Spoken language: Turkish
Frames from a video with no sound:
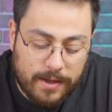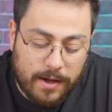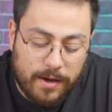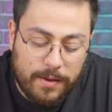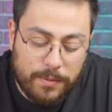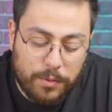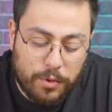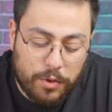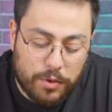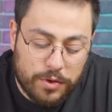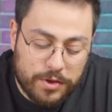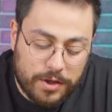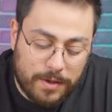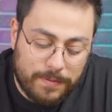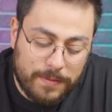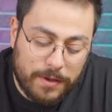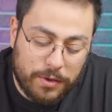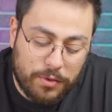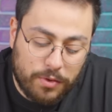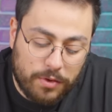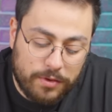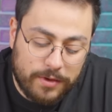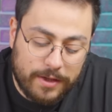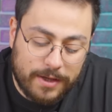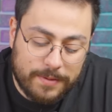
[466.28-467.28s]
Tamam Korcan Bey
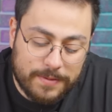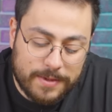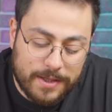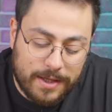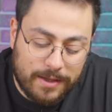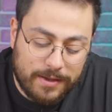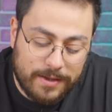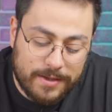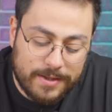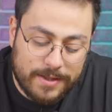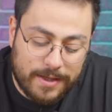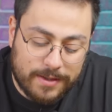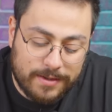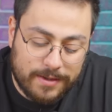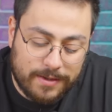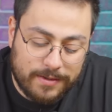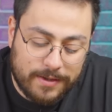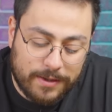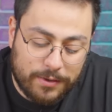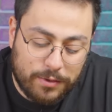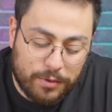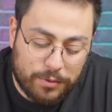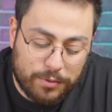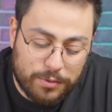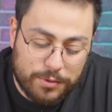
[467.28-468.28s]
gönderim sağlayınız ardından
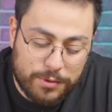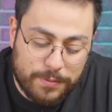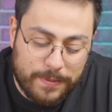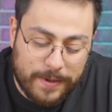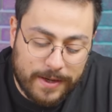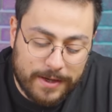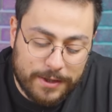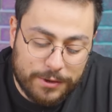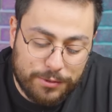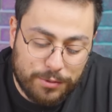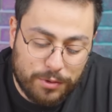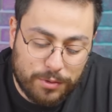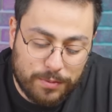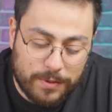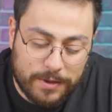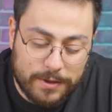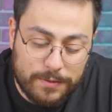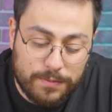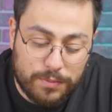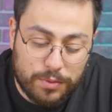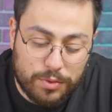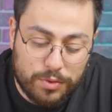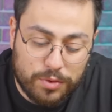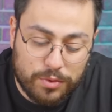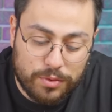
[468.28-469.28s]
dekontu notunuzu paylaşmayı
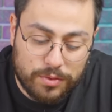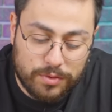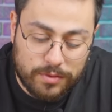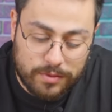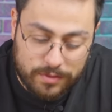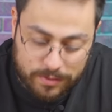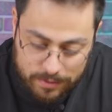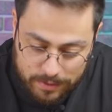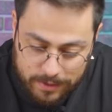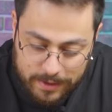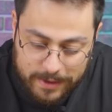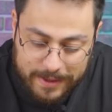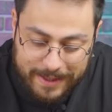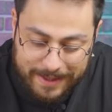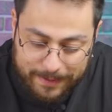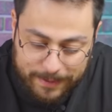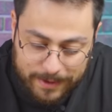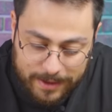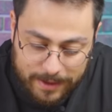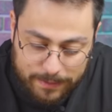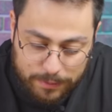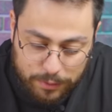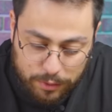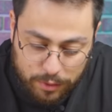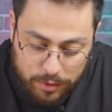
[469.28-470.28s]
unutmayınız. Bütün
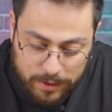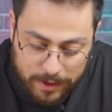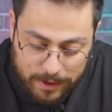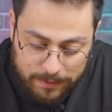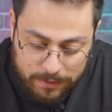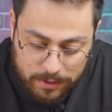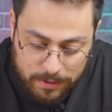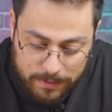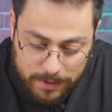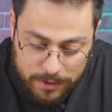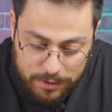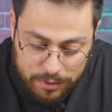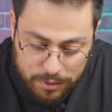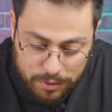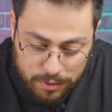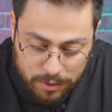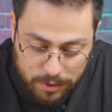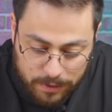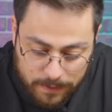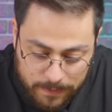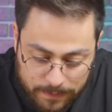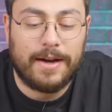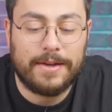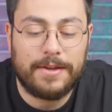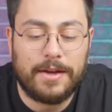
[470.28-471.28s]
kelimeler büyük harfle başlıyor.
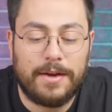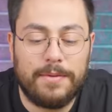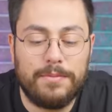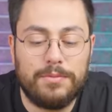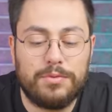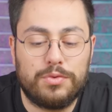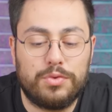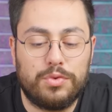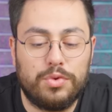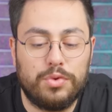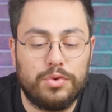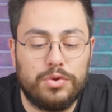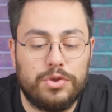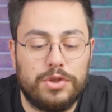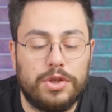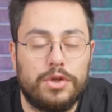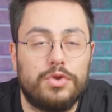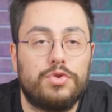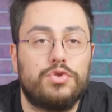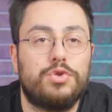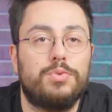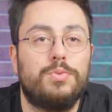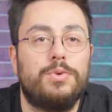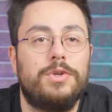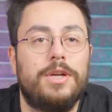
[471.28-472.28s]
Adam
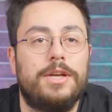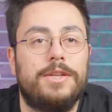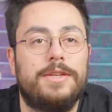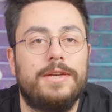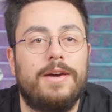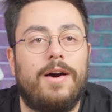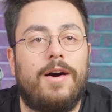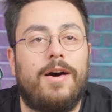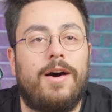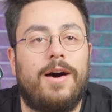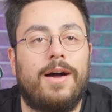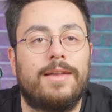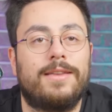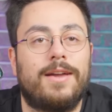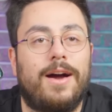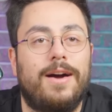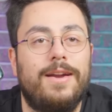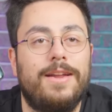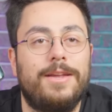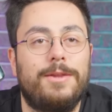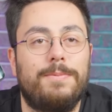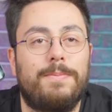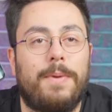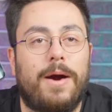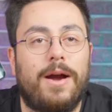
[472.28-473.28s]
Türkiye Cumhuriyeti
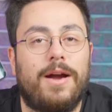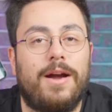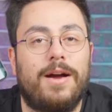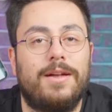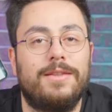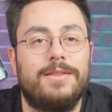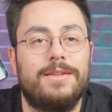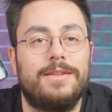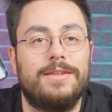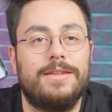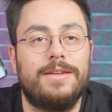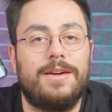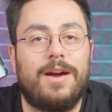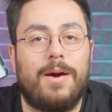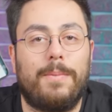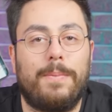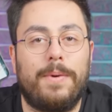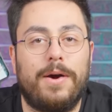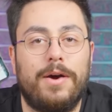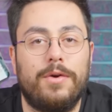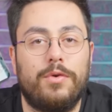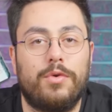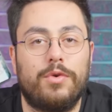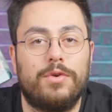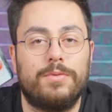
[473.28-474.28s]
Adalet Bakanlığı'nı
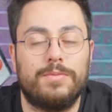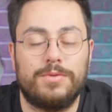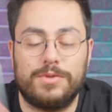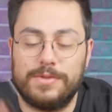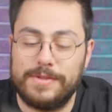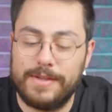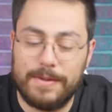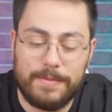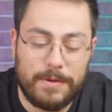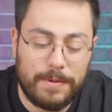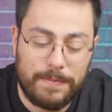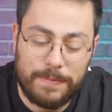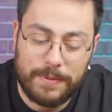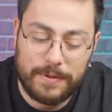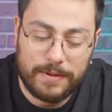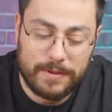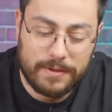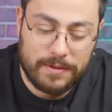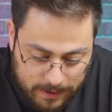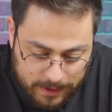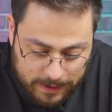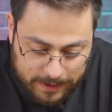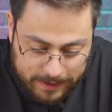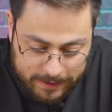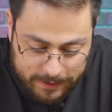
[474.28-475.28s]
kapağa koymuş. Sebep?
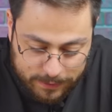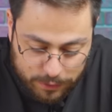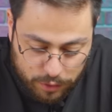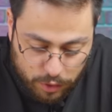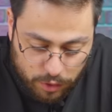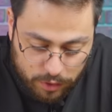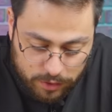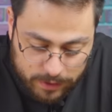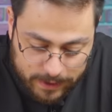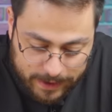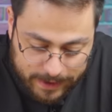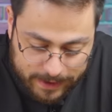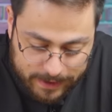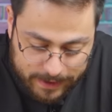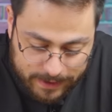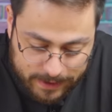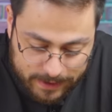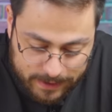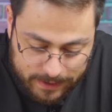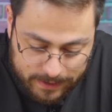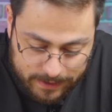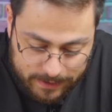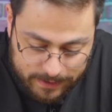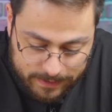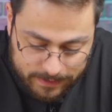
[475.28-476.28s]
Evet
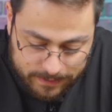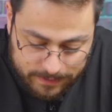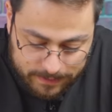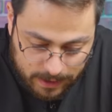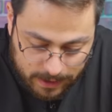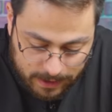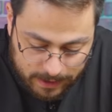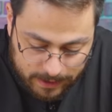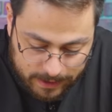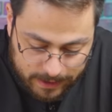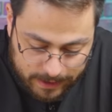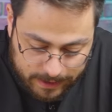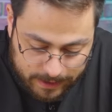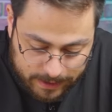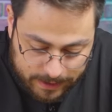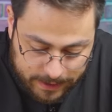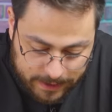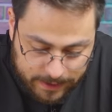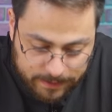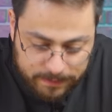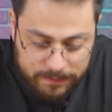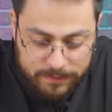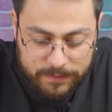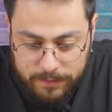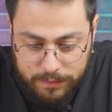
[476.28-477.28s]
gönderdik. Al
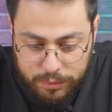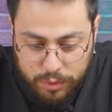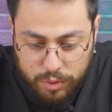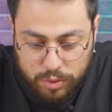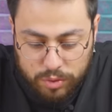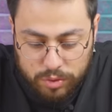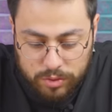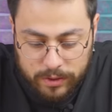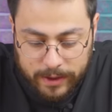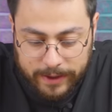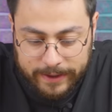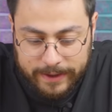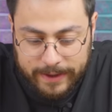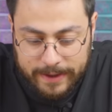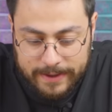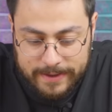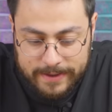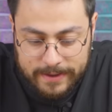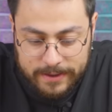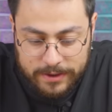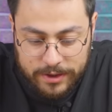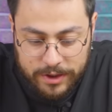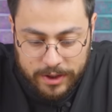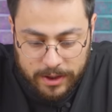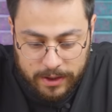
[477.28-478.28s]
kardeşim. Burnundan
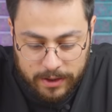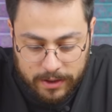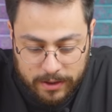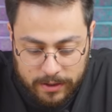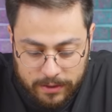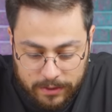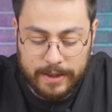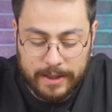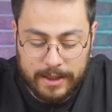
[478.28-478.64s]
gelsin inşallah.